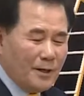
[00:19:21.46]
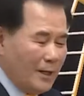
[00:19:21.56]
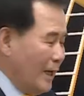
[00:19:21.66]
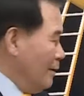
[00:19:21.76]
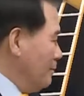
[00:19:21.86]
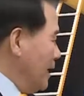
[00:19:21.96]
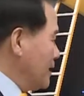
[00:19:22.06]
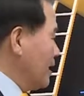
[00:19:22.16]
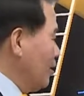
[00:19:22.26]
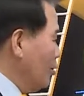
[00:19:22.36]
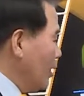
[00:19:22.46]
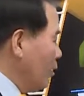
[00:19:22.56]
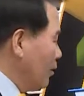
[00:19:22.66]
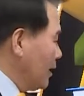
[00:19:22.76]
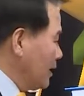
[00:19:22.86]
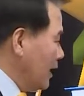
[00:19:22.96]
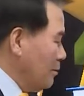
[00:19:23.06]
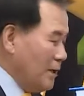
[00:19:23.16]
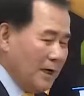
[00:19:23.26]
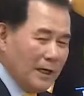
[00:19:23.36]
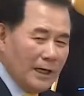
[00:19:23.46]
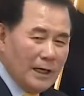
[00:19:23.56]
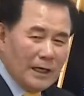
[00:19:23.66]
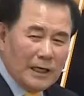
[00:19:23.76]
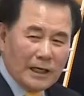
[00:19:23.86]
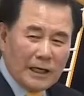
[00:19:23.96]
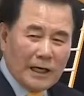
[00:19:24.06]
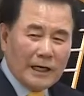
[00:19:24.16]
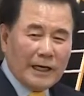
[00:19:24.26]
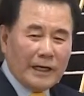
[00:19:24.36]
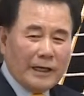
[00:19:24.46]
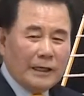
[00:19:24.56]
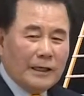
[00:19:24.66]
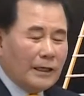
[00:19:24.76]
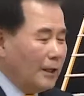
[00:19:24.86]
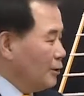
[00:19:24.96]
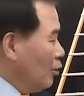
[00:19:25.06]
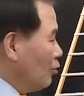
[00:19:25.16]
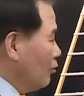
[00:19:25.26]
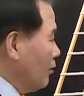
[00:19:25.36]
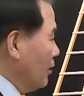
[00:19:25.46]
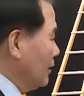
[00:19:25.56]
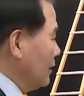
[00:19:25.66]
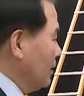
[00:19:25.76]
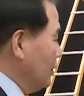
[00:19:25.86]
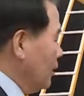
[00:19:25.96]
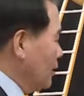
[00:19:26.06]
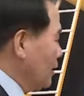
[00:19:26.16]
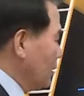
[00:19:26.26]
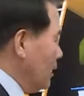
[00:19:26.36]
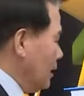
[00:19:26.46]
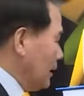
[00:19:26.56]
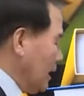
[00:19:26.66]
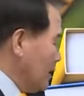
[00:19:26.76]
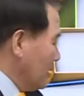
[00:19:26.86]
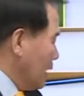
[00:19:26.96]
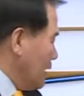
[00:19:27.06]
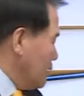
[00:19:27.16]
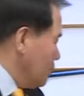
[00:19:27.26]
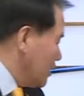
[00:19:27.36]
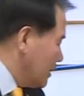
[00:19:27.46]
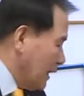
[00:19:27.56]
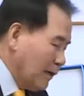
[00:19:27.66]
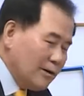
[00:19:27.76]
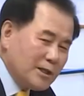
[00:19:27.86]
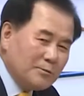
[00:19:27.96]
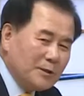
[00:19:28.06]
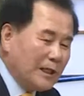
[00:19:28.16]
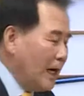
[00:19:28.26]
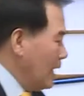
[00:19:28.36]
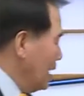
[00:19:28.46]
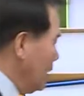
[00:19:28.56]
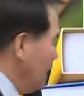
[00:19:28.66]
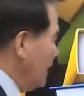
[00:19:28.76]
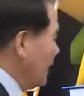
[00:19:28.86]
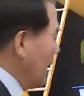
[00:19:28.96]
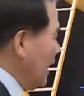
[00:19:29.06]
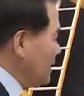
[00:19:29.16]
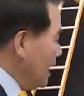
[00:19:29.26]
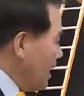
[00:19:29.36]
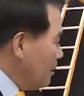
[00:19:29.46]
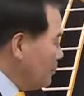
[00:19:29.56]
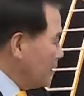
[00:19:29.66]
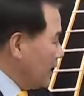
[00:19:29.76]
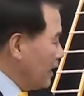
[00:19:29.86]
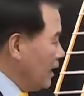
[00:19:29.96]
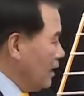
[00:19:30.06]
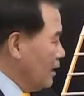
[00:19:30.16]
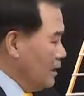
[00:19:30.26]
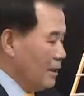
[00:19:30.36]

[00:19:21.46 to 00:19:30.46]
네, 메슬로우라고 한 사람이 인간의 어, 욕구를 여섯 어, 다섯 가지로 이렇게 나눴습니다. 가장 밑에가